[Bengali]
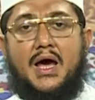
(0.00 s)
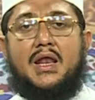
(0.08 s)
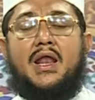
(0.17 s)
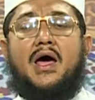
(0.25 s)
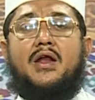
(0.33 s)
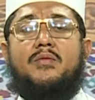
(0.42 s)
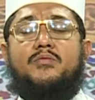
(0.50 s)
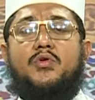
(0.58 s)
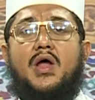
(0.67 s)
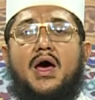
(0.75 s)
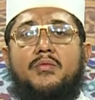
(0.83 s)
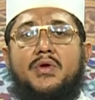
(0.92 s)
আল্লাহ
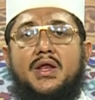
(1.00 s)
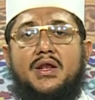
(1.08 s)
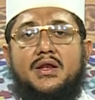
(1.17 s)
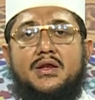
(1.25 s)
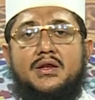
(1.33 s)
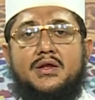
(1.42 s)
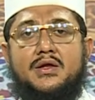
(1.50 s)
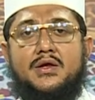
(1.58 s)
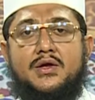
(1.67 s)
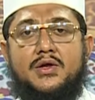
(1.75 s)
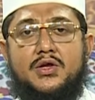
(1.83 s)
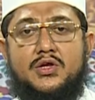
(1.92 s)
রাব্বুল আলমিন
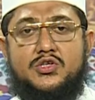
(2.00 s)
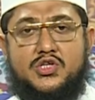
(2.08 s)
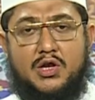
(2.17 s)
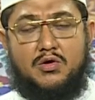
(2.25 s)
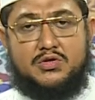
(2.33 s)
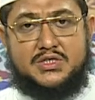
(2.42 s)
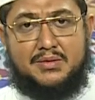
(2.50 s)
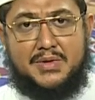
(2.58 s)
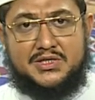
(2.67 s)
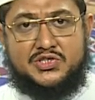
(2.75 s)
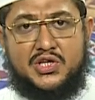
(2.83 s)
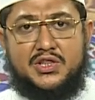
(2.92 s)
যে লোকটা
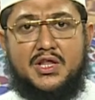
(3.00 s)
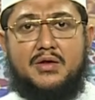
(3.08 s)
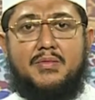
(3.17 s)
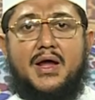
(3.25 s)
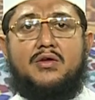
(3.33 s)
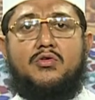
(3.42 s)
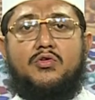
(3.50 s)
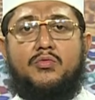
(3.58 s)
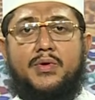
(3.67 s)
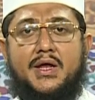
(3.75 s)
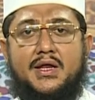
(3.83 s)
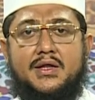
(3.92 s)
মসজিদ নির্মাণ
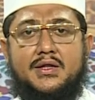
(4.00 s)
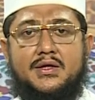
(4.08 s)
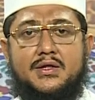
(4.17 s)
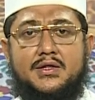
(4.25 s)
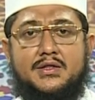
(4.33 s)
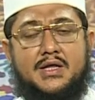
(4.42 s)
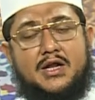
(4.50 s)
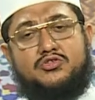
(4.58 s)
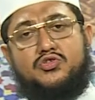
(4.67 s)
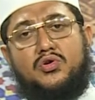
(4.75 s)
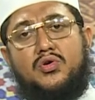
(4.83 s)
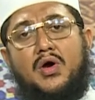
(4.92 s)
করবে তার
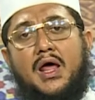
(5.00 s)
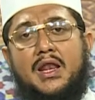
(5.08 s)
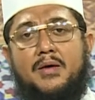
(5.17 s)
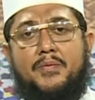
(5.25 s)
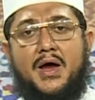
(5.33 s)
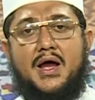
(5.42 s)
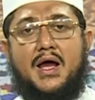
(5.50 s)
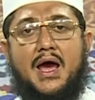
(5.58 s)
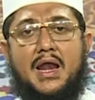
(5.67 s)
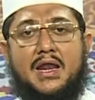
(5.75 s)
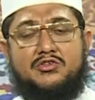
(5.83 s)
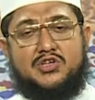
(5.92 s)
জন্য আল্লাহ পাক
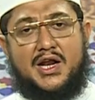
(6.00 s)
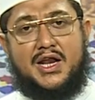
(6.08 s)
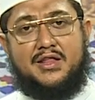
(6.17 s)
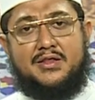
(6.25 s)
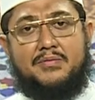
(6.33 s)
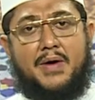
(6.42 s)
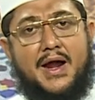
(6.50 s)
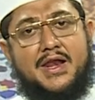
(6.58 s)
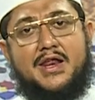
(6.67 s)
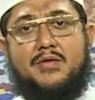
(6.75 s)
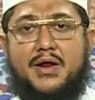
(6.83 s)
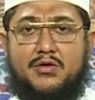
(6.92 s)
আল্লাহর জান্নাতে বাড়ি
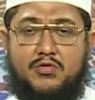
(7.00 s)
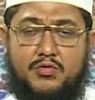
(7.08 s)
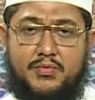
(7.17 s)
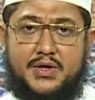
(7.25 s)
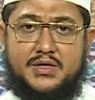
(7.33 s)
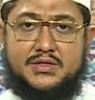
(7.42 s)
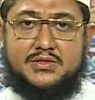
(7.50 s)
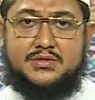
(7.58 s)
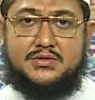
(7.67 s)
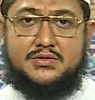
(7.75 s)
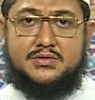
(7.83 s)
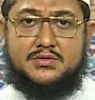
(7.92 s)
নির্মাণ করবে
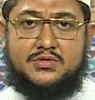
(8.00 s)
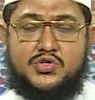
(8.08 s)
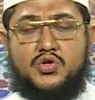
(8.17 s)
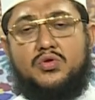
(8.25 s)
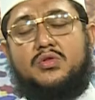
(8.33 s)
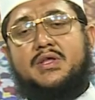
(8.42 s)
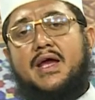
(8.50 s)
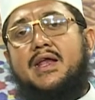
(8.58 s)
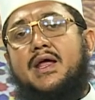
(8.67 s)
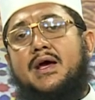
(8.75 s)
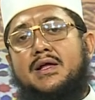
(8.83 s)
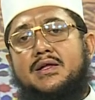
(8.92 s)
শুধু তাই
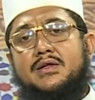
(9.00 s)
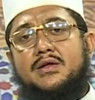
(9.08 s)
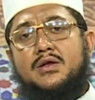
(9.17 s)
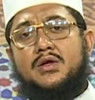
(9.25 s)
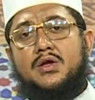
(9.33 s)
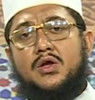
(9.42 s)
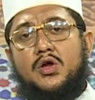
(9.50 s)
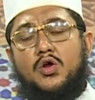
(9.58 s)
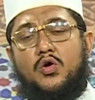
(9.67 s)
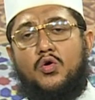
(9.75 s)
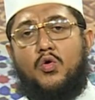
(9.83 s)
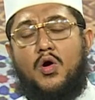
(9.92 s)
না
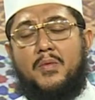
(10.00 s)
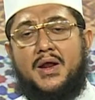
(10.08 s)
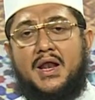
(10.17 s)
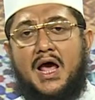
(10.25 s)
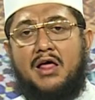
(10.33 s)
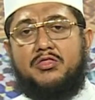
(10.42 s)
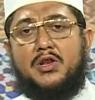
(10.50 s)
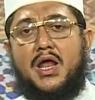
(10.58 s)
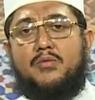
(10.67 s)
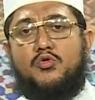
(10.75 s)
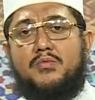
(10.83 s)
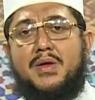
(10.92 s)
ওমান
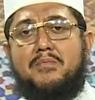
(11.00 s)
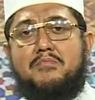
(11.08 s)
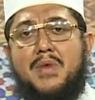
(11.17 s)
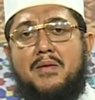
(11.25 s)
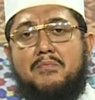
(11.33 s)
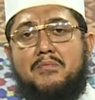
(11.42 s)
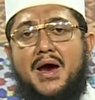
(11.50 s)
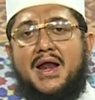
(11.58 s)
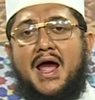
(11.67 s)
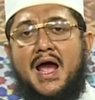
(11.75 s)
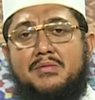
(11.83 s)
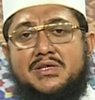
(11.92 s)
আদলামু মিম্মা
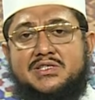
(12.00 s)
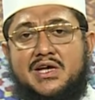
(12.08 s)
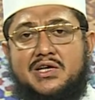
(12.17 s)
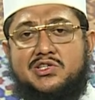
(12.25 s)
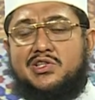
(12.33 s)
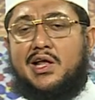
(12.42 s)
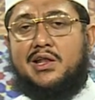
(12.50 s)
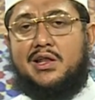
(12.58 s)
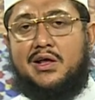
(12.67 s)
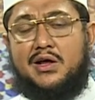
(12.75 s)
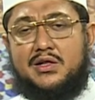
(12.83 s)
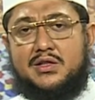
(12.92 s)
মানা মাসাজিদ
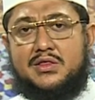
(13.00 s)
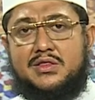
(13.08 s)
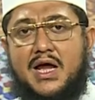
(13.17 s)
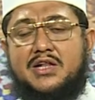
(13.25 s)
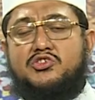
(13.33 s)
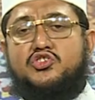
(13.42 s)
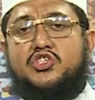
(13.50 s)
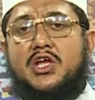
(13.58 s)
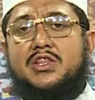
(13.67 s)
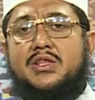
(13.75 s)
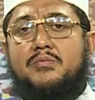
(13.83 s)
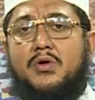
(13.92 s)
আল্লাহ তার
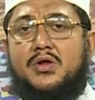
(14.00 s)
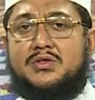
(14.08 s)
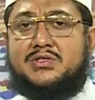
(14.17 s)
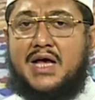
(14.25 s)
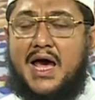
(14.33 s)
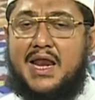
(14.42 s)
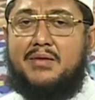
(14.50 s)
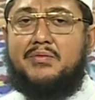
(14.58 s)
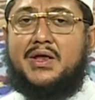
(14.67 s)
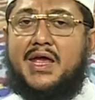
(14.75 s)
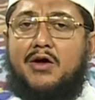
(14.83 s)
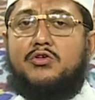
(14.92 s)
চেয়েতে বড় জালেম
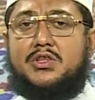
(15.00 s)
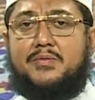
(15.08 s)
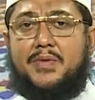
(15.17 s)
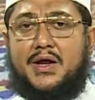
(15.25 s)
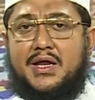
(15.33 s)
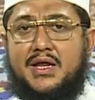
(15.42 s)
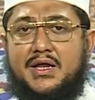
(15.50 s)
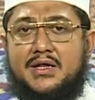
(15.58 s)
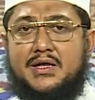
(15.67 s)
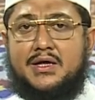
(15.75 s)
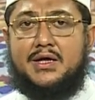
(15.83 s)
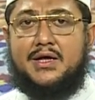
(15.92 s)
কে হতে পারে
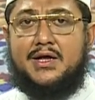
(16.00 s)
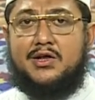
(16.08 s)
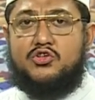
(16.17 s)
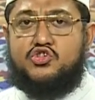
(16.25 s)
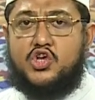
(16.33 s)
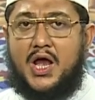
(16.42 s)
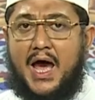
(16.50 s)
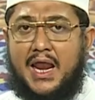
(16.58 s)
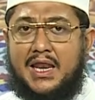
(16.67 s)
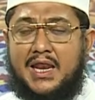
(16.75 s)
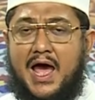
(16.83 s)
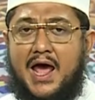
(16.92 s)
যে
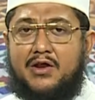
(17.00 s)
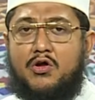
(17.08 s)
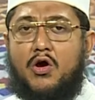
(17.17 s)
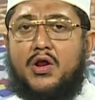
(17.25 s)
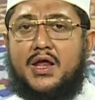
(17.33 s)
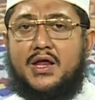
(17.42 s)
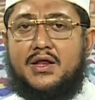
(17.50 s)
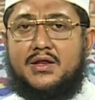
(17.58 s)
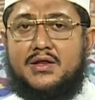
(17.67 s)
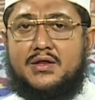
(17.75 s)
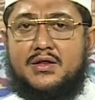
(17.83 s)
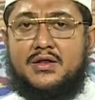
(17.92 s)
আল্লাহর ঘরে
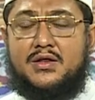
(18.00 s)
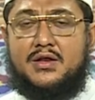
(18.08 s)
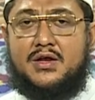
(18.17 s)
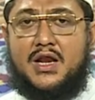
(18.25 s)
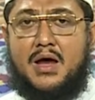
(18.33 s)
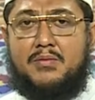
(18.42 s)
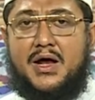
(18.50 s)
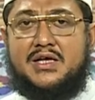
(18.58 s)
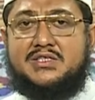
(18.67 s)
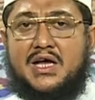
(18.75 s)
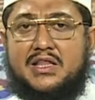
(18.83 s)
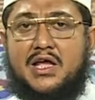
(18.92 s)

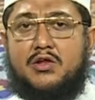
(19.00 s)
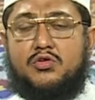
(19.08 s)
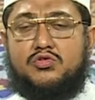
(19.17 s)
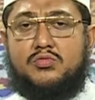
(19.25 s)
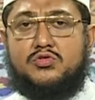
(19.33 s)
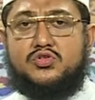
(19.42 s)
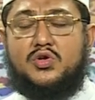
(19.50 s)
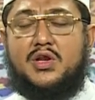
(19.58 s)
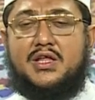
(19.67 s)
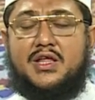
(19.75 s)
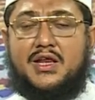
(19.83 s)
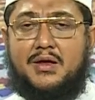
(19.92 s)
নামাজ আদায়রত
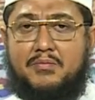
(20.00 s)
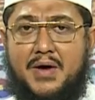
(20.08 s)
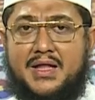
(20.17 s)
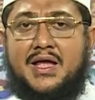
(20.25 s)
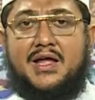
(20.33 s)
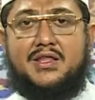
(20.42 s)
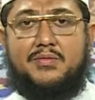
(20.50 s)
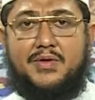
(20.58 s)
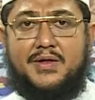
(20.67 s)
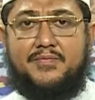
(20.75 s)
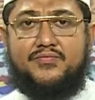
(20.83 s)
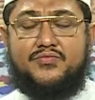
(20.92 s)
মুসল্লিদেরকে বাধা
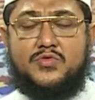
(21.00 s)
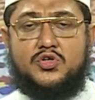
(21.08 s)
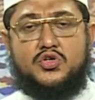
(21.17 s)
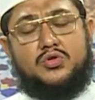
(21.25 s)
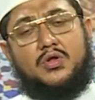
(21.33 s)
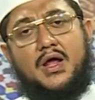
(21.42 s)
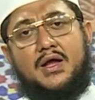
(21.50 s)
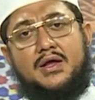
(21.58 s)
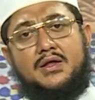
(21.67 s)
দিবে সুতরাং